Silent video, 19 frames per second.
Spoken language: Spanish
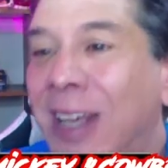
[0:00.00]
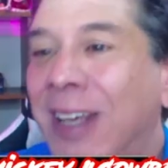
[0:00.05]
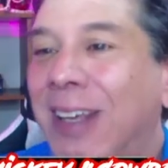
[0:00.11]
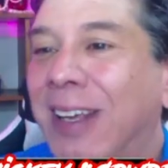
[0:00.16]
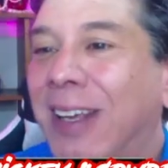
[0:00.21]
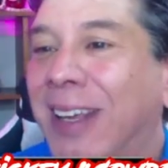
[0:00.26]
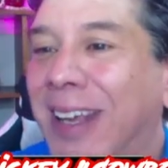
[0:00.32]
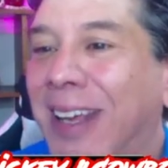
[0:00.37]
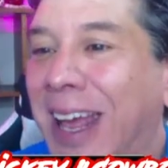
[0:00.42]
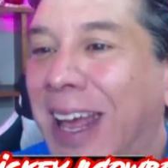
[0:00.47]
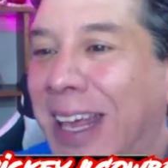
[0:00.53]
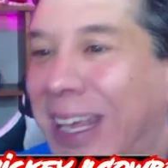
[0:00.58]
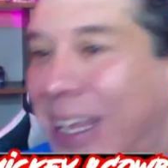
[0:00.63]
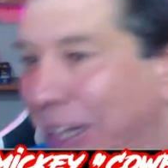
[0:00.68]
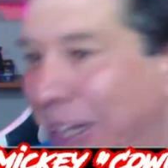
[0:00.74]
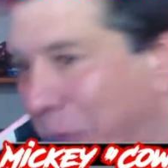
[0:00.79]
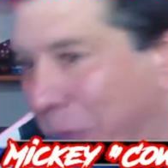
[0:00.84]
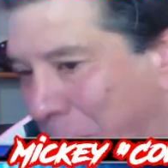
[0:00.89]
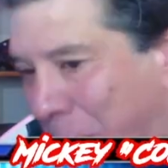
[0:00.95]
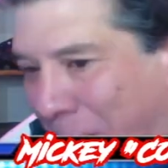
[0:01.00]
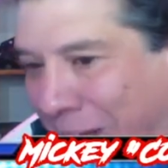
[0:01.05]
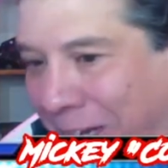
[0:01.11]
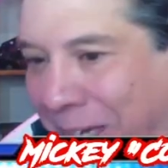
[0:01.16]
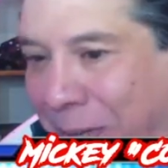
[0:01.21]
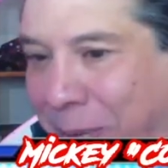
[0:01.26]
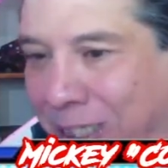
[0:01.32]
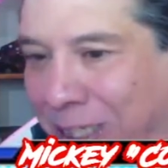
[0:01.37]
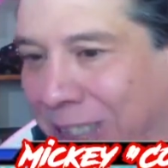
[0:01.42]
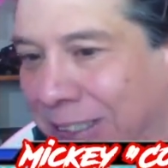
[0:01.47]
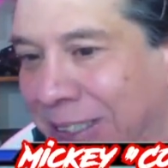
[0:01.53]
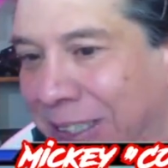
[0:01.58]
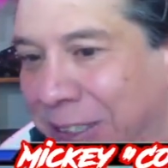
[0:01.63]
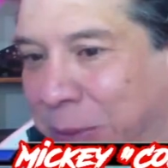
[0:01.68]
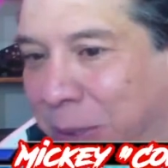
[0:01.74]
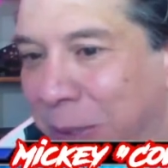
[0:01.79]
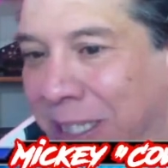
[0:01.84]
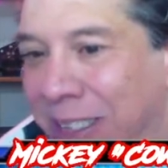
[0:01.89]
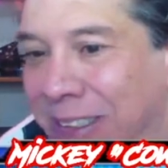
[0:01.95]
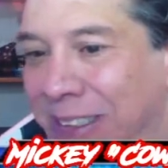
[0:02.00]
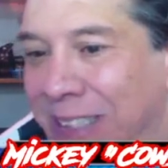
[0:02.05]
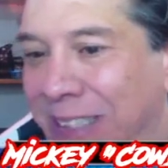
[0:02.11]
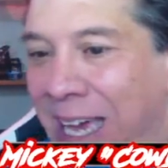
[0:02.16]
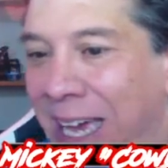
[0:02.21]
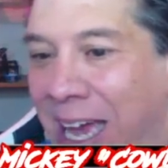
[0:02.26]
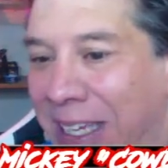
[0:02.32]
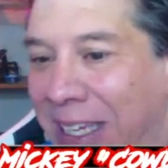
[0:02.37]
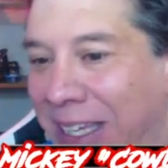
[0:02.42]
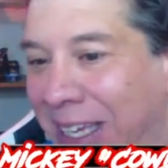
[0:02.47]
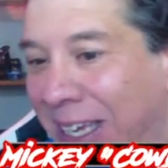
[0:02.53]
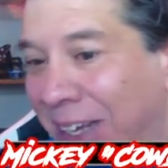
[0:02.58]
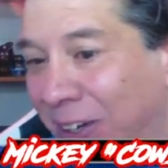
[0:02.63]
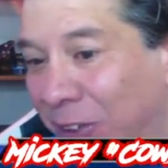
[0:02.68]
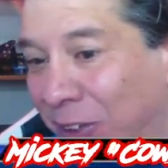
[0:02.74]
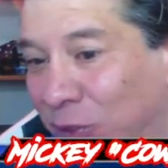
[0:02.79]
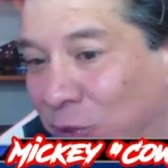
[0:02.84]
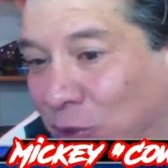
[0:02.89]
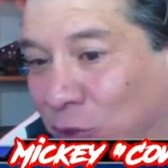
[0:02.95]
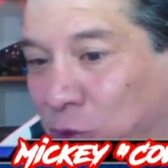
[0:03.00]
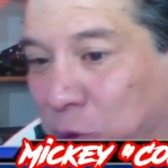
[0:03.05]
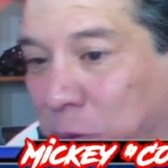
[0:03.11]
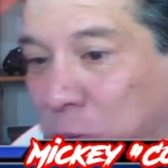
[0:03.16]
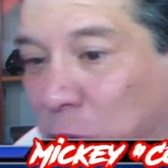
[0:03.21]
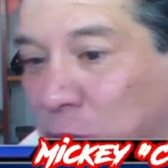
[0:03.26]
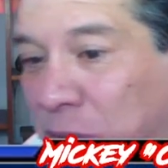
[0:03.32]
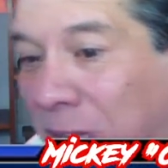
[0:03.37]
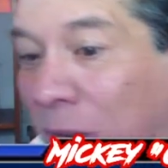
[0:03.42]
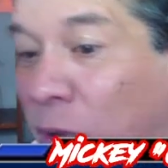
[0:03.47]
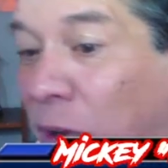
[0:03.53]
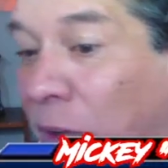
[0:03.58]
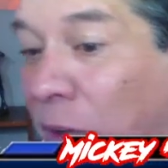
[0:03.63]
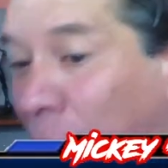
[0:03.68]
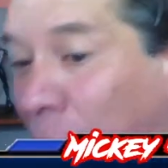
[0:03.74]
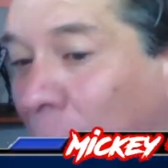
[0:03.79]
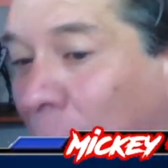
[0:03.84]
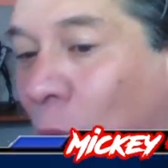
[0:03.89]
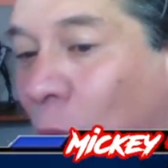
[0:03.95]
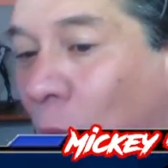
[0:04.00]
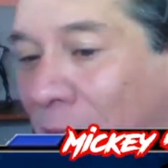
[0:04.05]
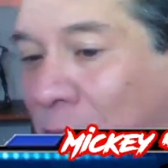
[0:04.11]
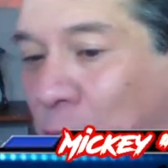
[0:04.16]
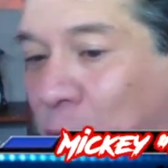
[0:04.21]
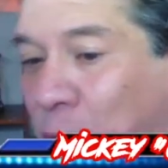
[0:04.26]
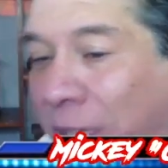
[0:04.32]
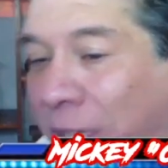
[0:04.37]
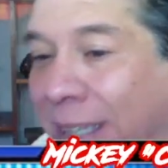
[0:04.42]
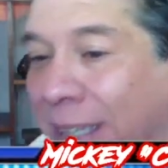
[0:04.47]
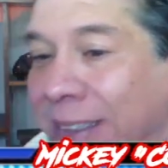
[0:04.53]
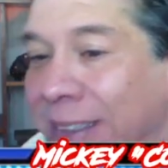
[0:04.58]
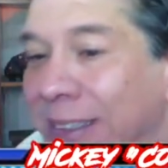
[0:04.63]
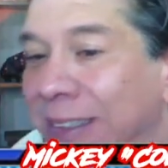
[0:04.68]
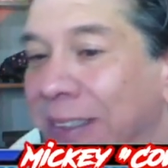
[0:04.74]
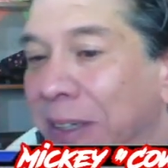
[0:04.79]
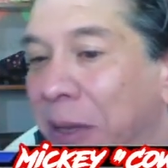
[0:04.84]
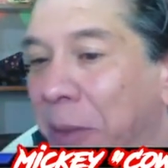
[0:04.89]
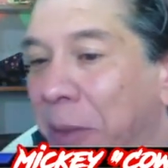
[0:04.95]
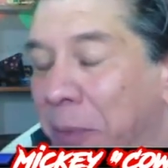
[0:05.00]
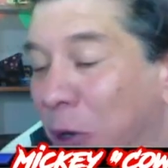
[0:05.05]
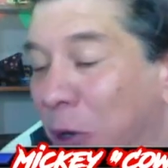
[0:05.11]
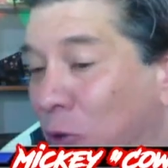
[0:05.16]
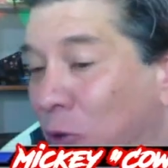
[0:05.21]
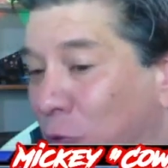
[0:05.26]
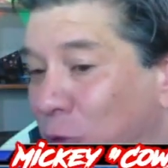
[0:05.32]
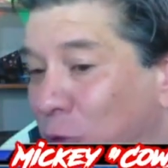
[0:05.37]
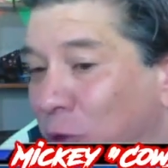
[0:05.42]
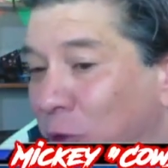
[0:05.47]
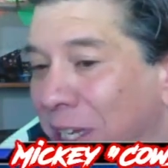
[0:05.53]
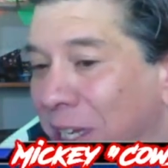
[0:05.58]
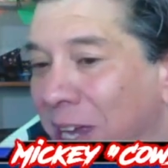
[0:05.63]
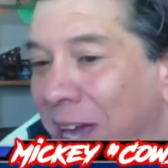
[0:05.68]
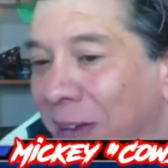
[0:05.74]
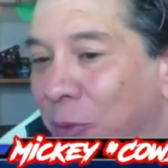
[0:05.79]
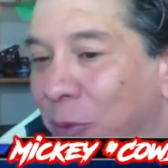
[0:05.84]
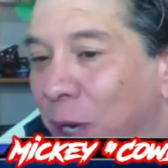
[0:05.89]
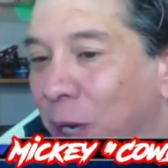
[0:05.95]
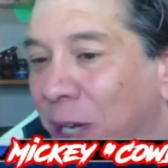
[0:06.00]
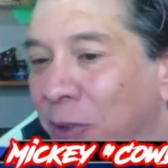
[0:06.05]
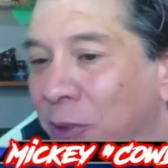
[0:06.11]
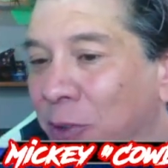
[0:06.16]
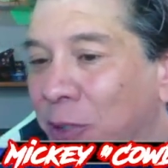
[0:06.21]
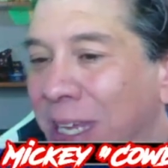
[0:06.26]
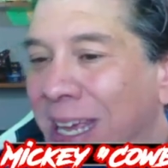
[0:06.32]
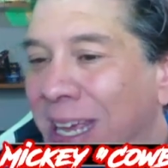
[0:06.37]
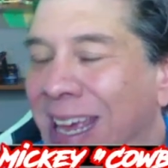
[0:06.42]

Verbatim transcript: eh, aquí también para que vean la transparencia, ayer nos fuimos, aunque fue 4-3, pero no fue un día bueno.